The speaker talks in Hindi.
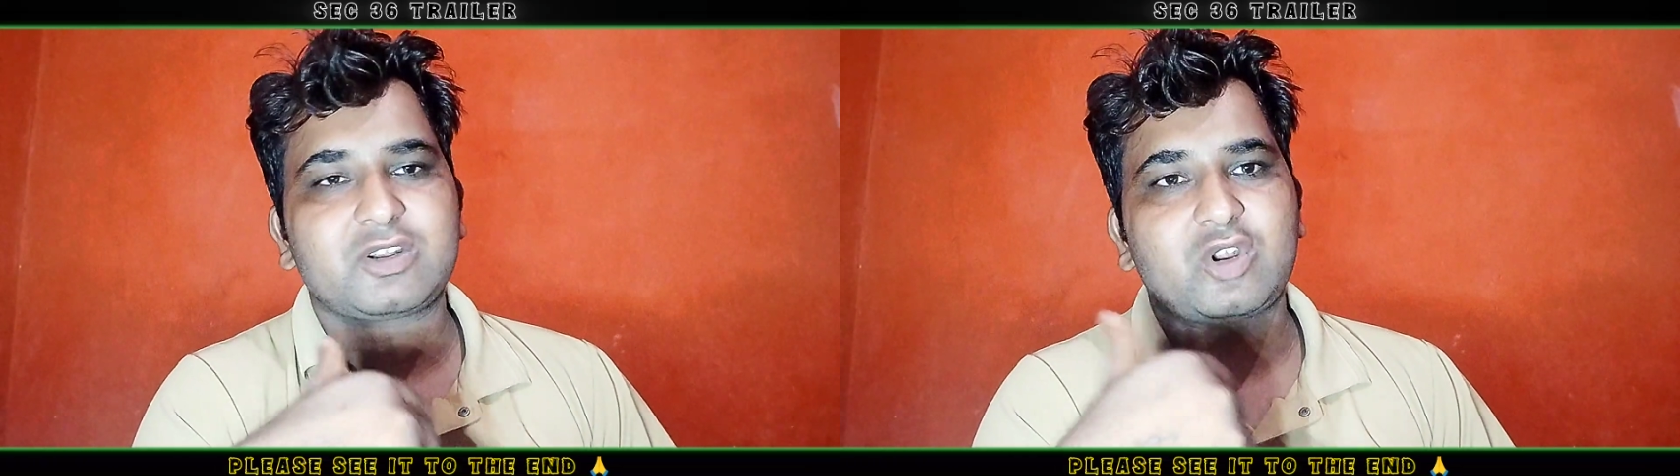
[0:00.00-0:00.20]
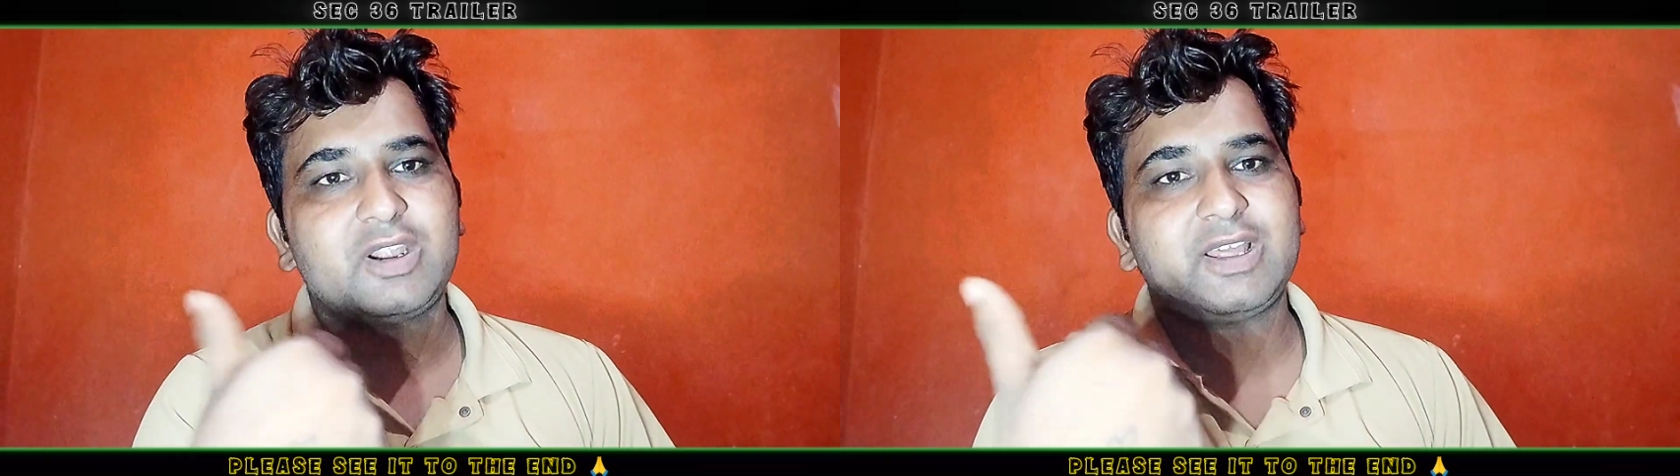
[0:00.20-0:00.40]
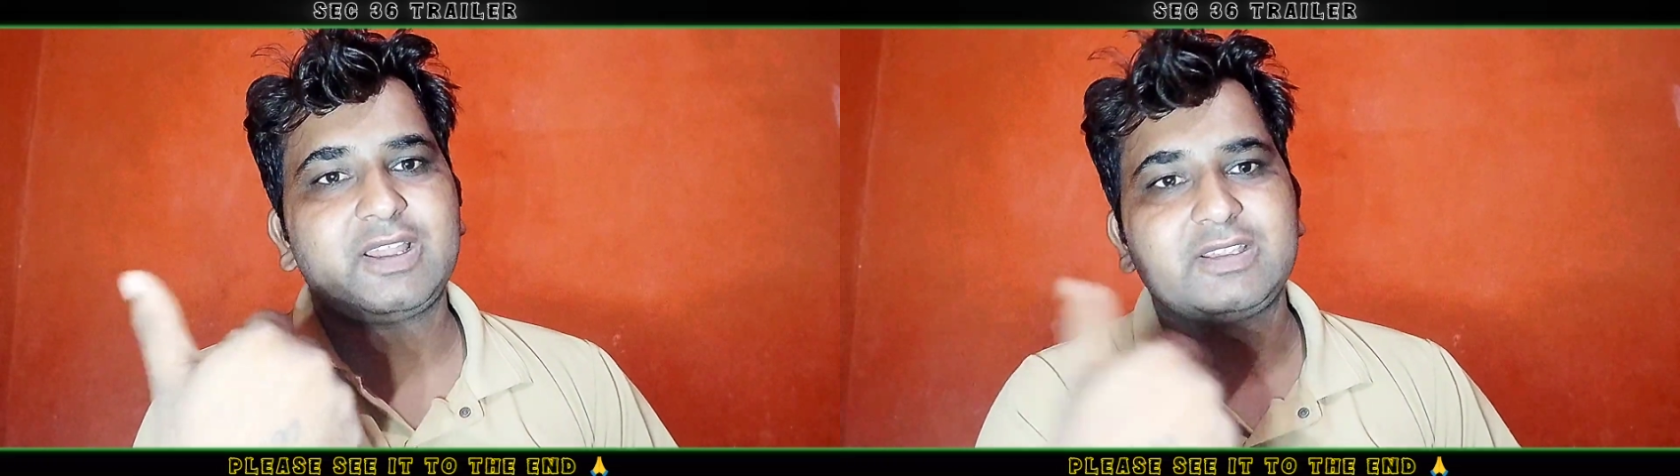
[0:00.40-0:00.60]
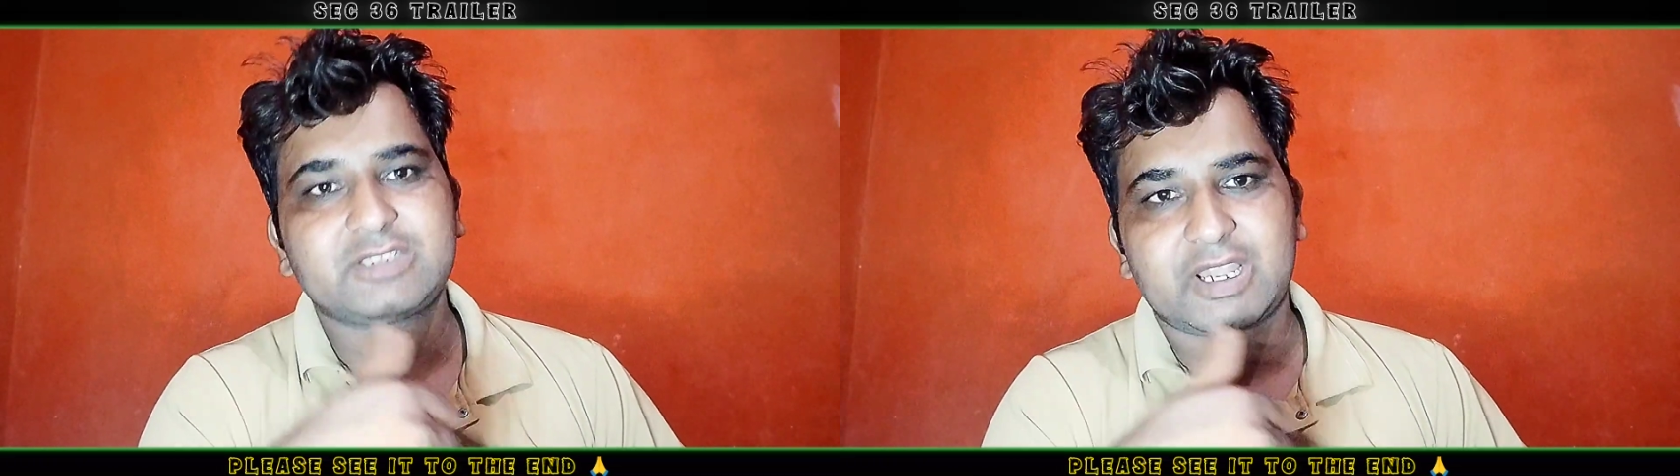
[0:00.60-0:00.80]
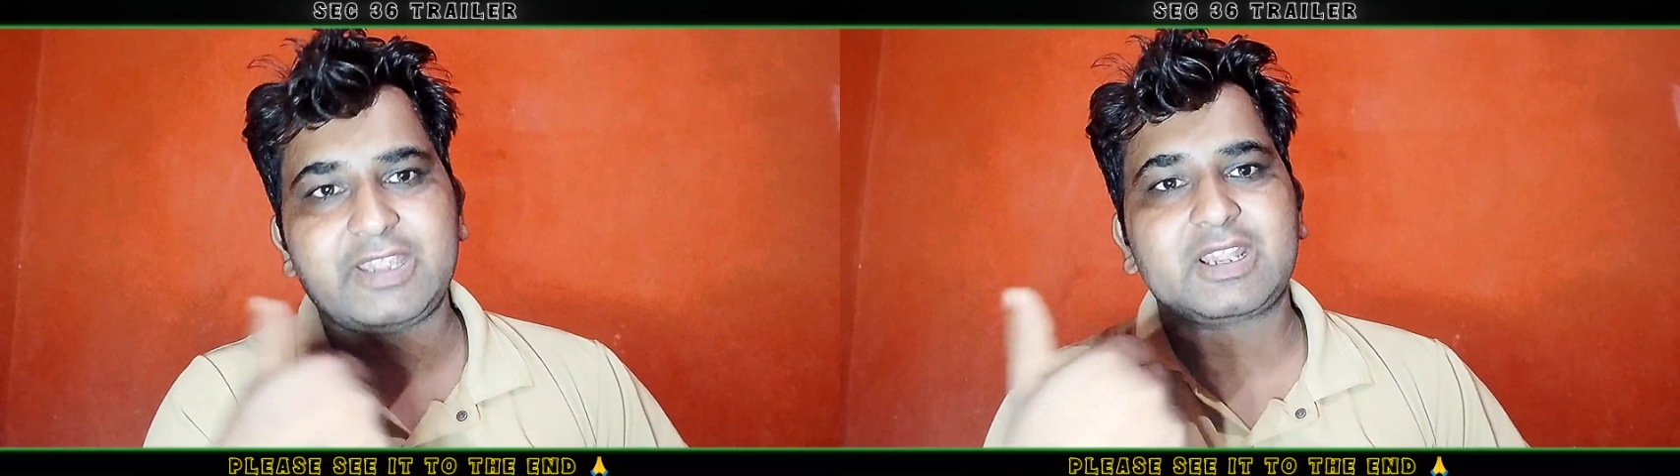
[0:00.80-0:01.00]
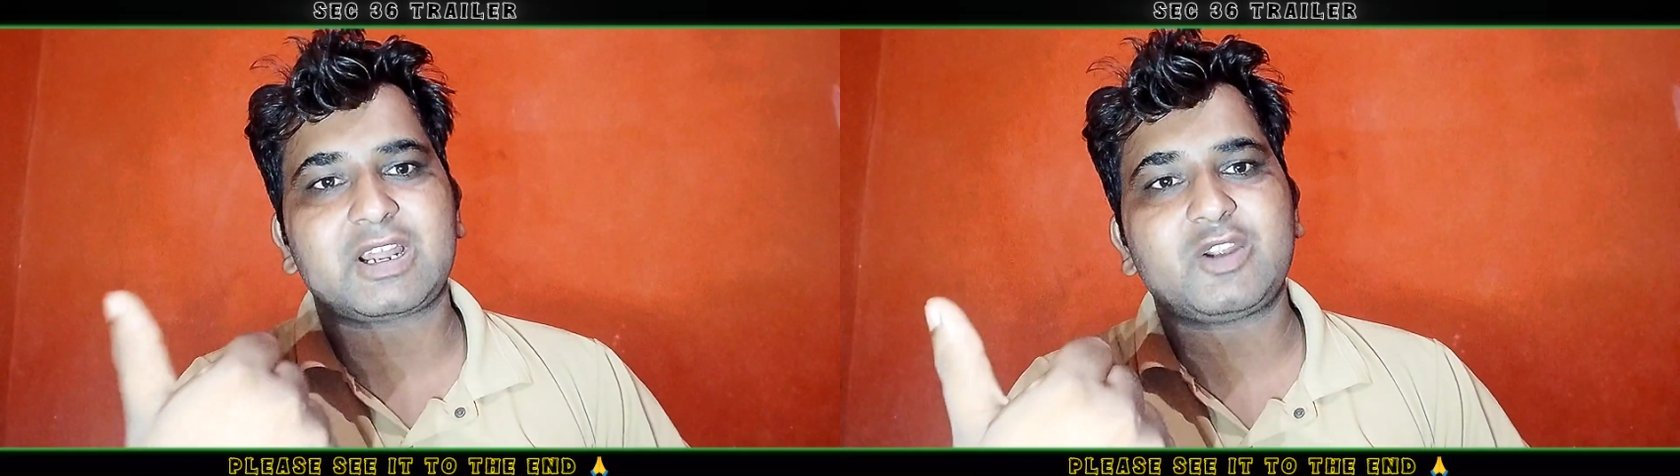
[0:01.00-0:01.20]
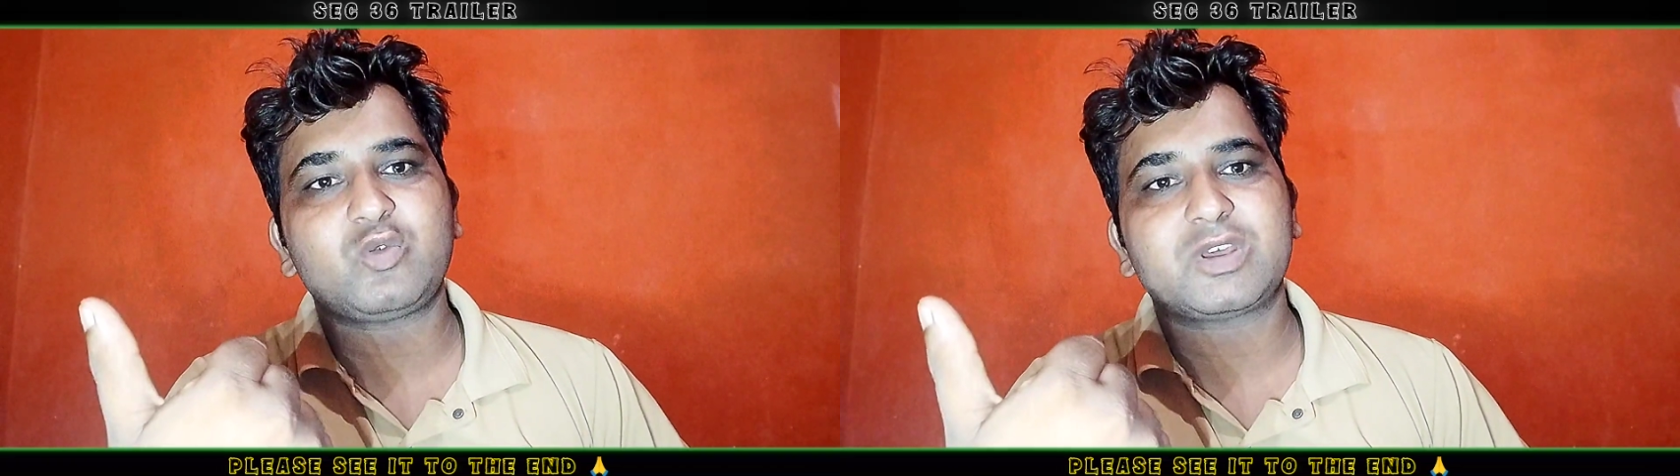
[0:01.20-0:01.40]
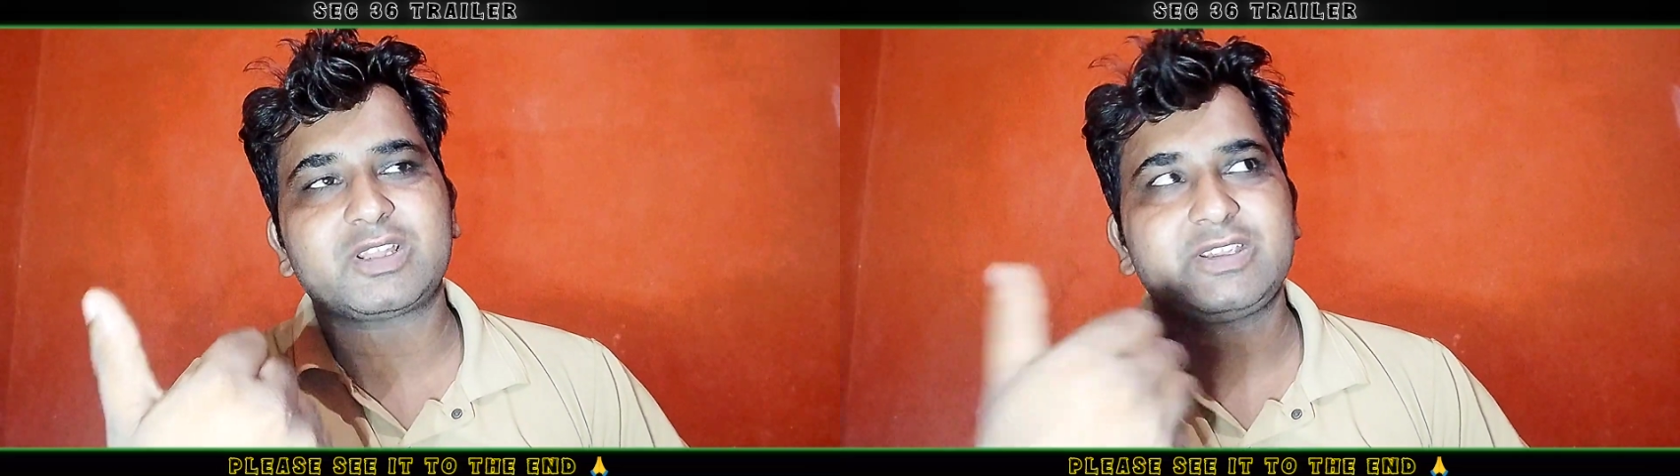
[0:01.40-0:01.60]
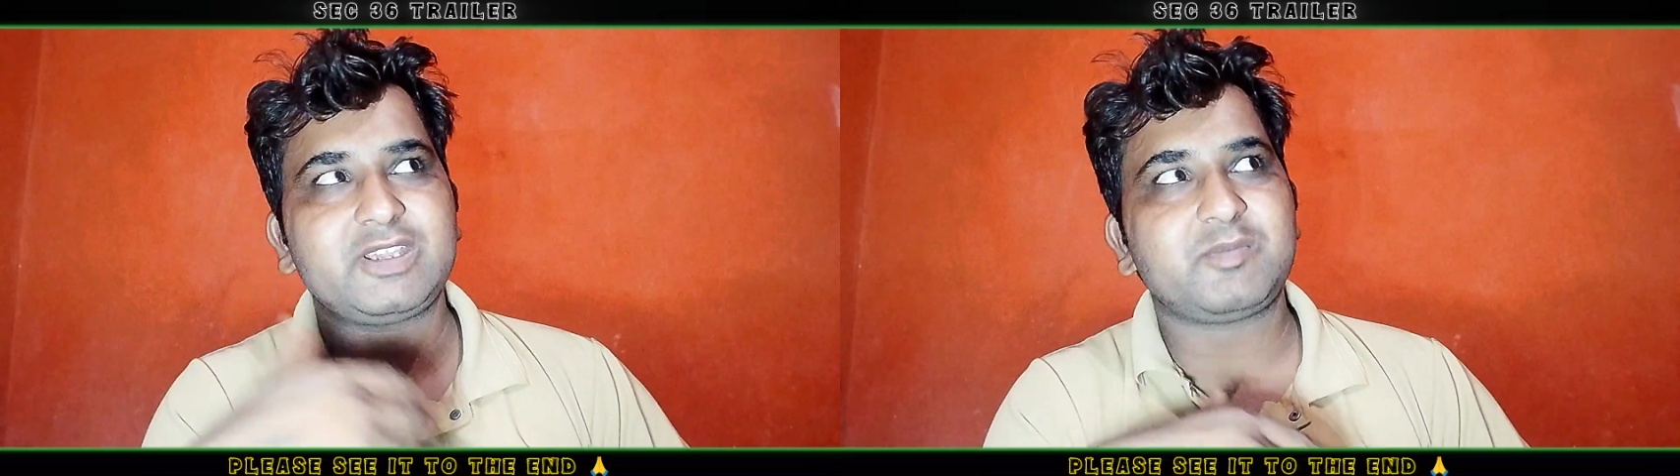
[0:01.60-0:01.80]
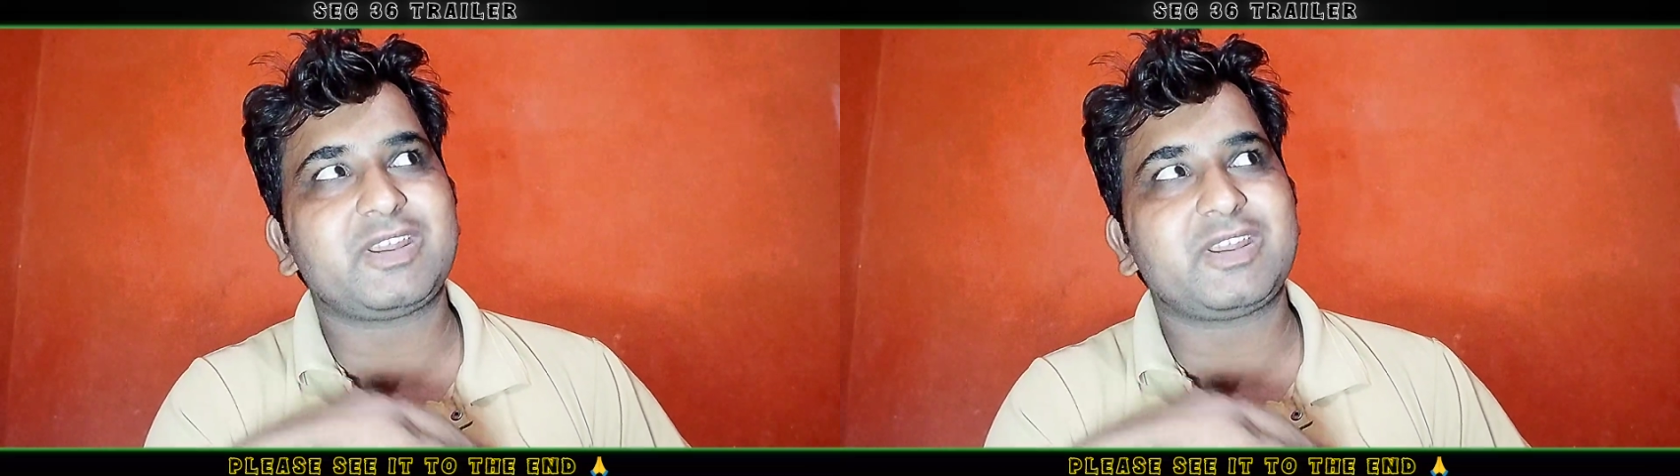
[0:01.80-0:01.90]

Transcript: नोएडा जहाँ ये कांड हुआ था ये